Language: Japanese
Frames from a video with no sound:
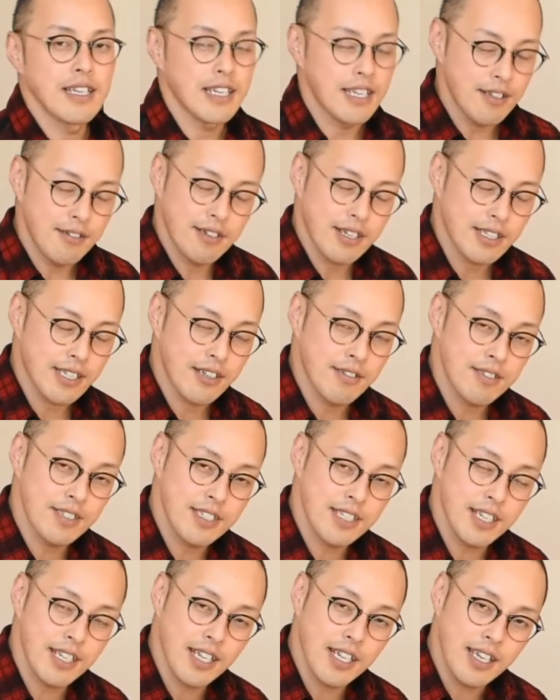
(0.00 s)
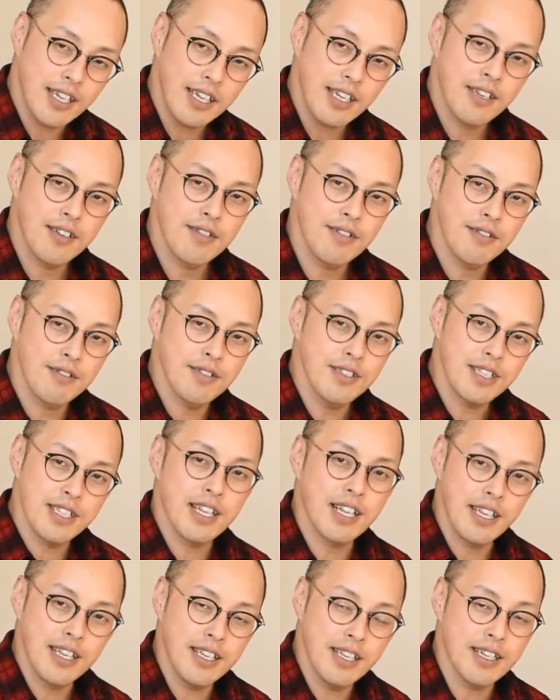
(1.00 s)
犬が楽しけりゃええやん喜んで
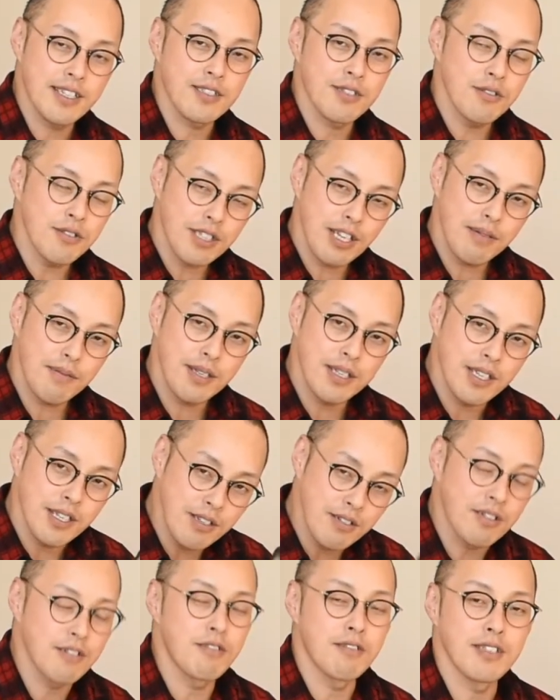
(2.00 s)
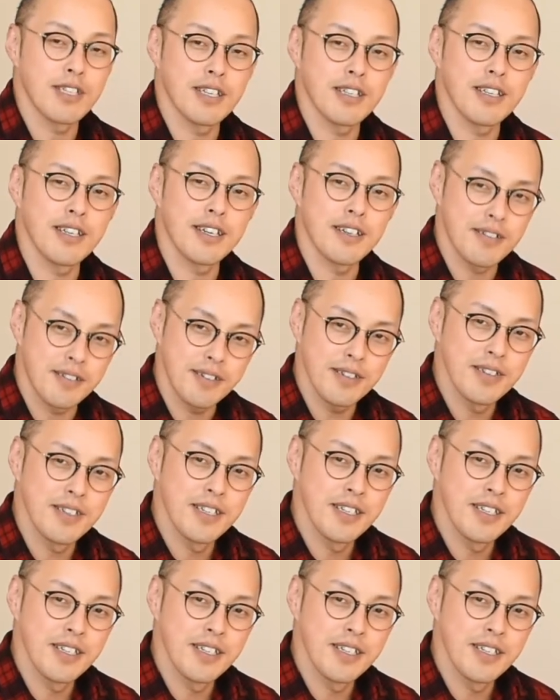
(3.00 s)
たらいいやんそのために犬買うてんねやろ